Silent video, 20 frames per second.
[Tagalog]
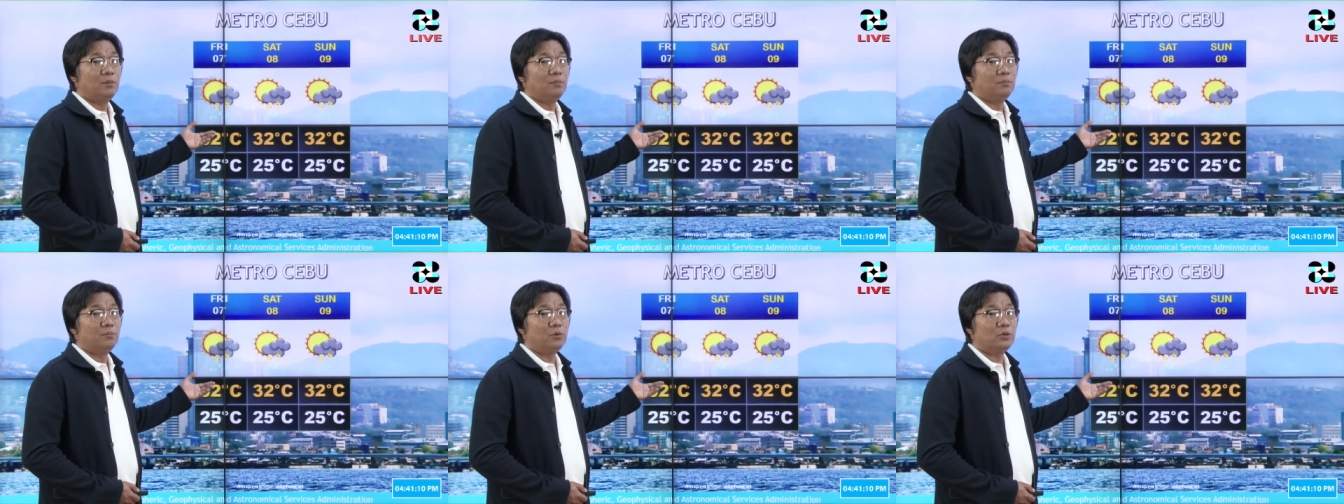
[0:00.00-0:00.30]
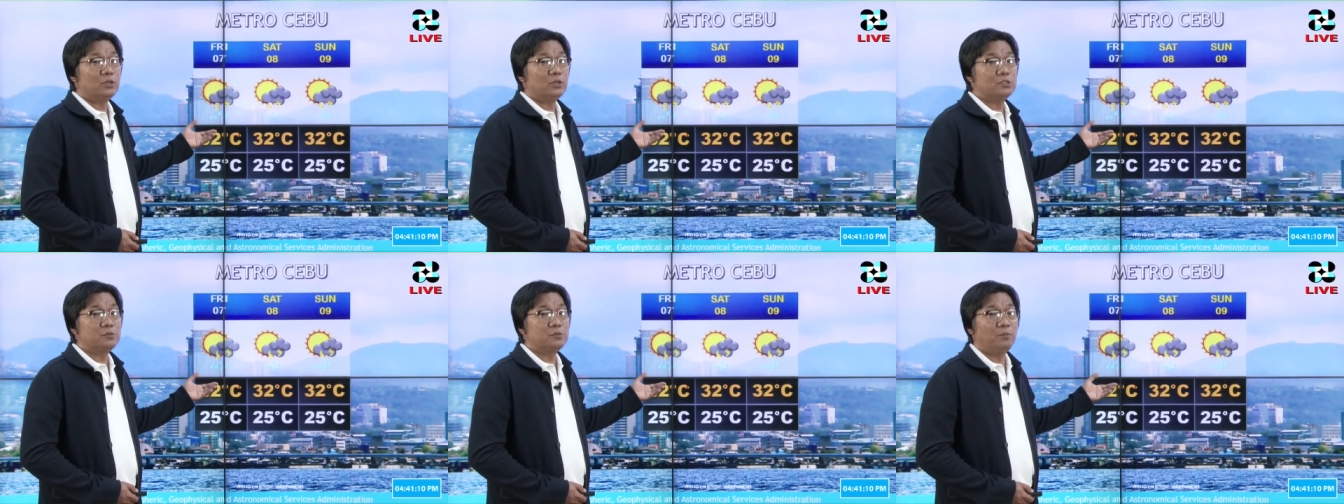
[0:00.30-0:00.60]

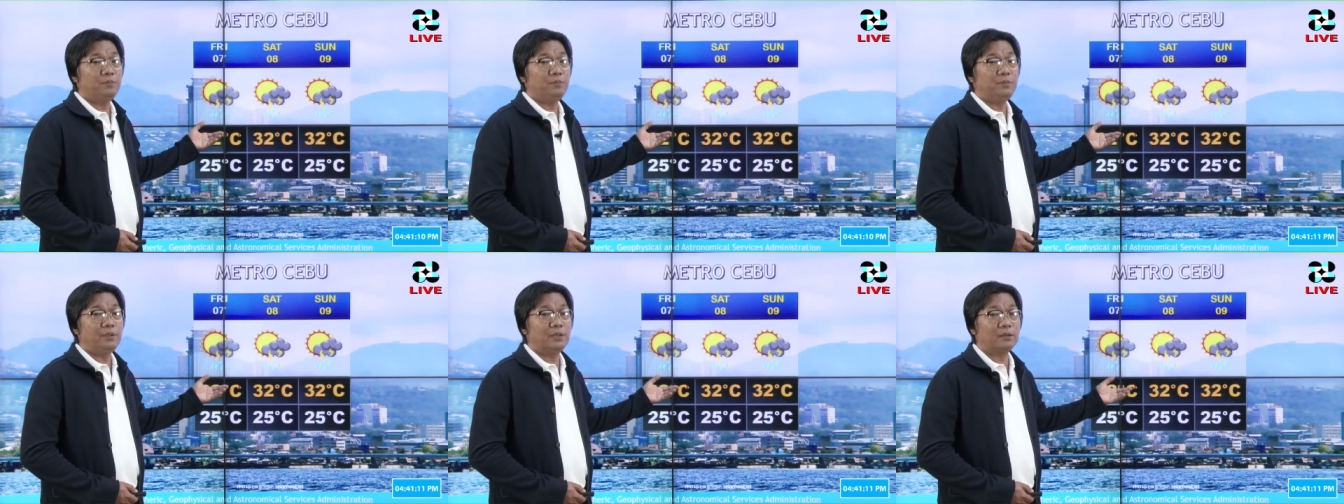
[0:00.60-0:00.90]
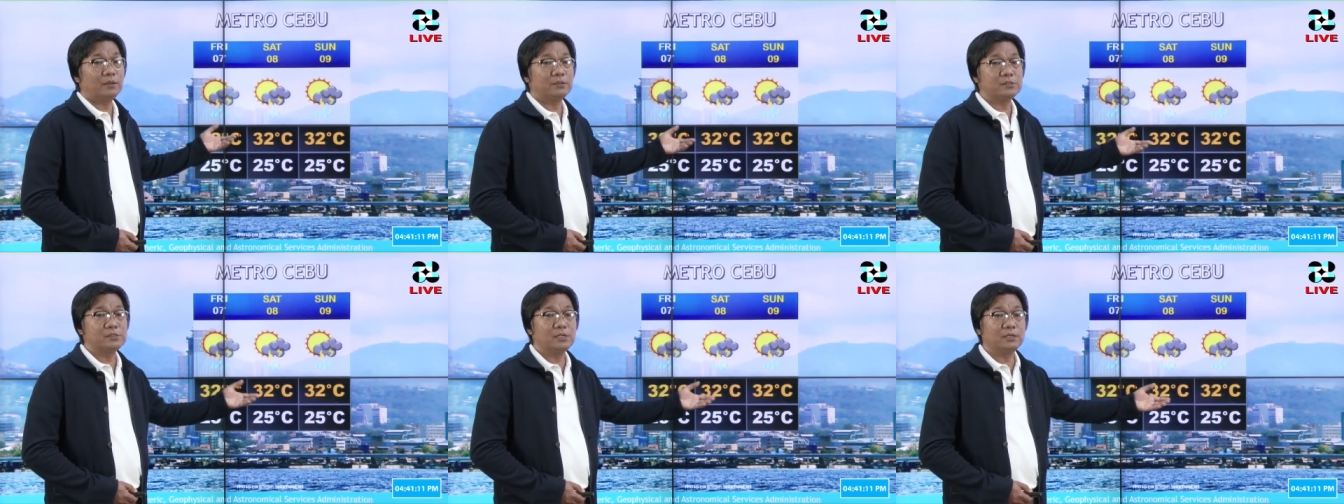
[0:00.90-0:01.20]
Bukas po
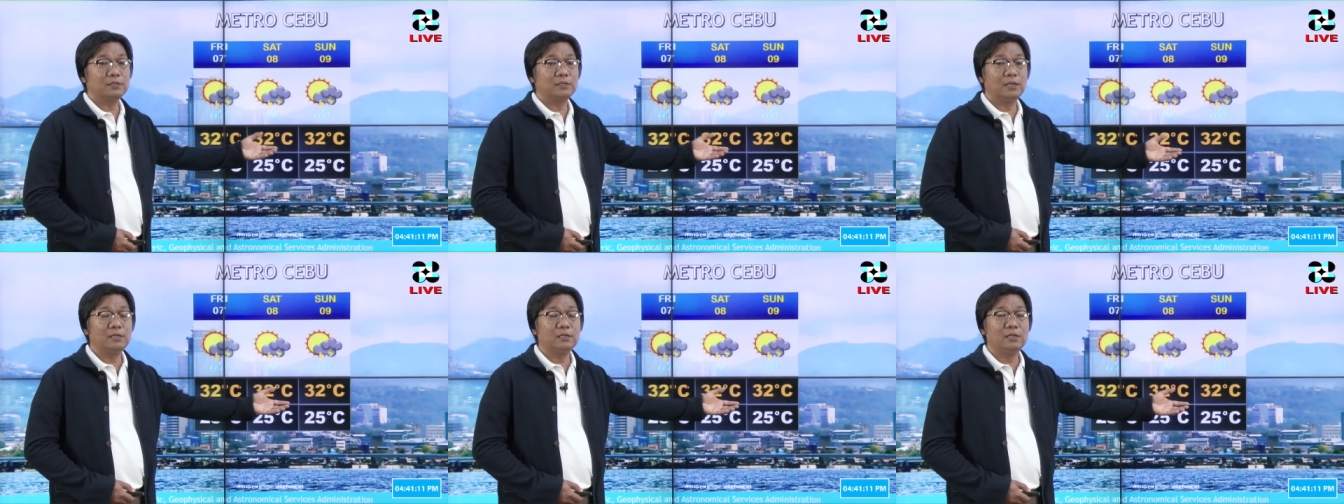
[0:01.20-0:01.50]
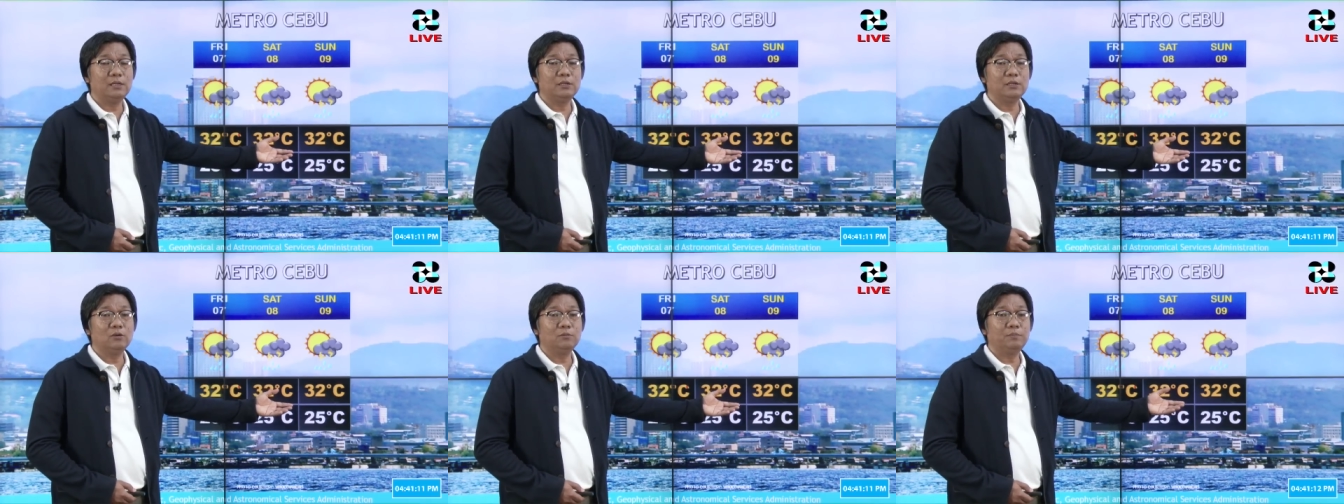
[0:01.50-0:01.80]
biyernes
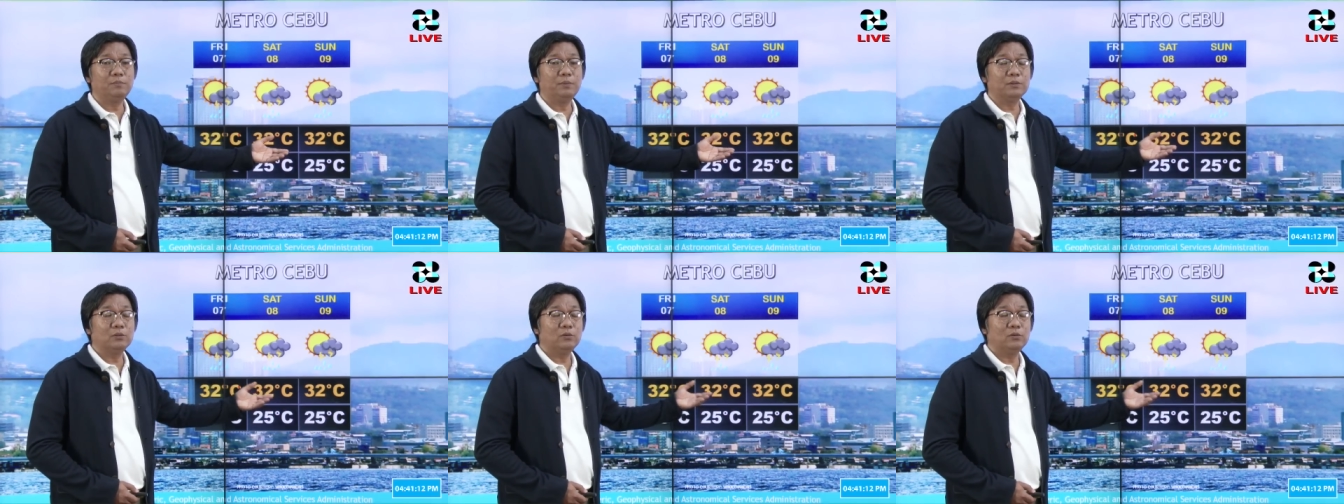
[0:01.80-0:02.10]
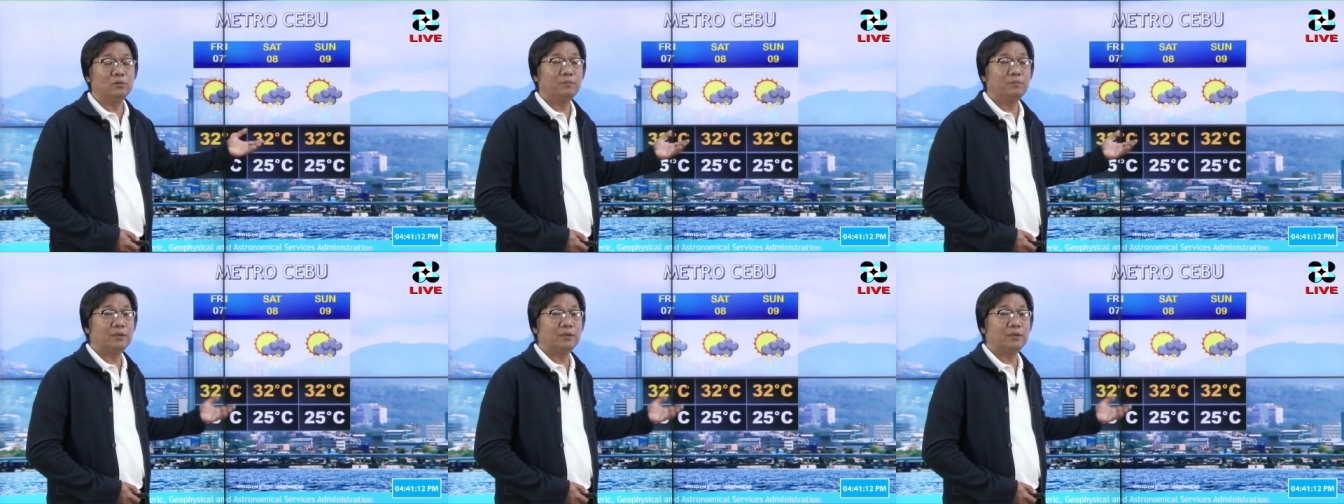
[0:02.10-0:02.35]
hanggang linggo, patuloy